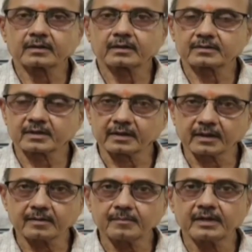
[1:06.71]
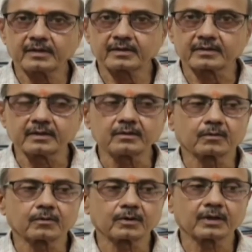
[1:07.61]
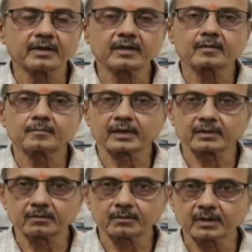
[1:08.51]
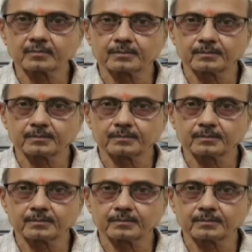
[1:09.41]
के संज्ञान में है ये चीज़ उन्होंने एक व्यक्ति को यहाँ